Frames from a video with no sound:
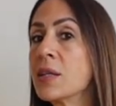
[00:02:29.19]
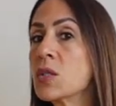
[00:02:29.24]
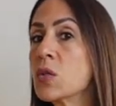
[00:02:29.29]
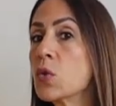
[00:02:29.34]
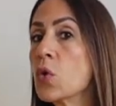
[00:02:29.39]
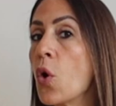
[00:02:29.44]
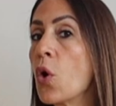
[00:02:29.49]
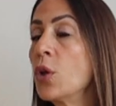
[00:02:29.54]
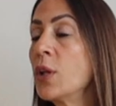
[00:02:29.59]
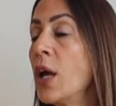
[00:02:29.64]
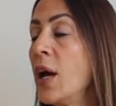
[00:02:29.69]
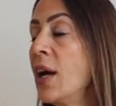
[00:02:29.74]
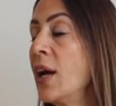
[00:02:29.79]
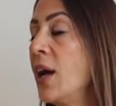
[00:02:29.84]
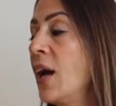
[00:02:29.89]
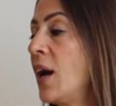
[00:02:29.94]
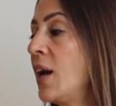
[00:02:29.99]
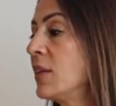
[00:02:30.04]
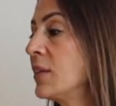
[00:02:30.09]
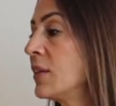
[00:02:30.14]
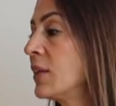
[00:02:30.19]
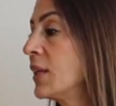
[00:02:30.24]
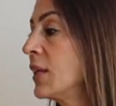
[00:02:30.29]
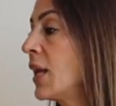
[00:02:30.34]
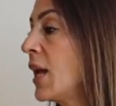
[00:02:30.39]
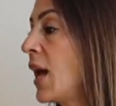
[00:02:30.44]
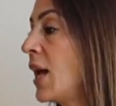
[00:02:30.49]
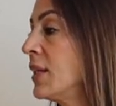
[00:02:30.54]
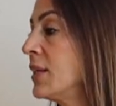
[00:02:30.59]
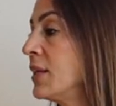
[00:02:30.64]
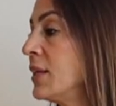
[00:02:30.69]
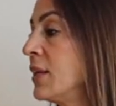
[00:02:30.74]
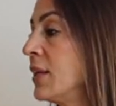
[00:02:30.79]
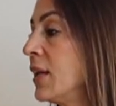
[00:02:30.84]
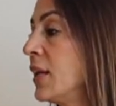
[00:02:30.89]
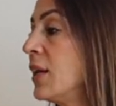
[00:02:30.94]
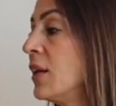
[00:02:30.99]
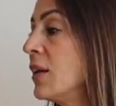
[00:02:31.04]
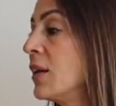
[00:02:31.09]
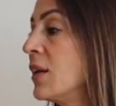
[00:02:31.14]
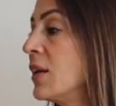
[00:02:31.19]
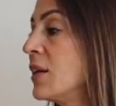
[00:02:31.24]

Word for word: sol ayağında kendini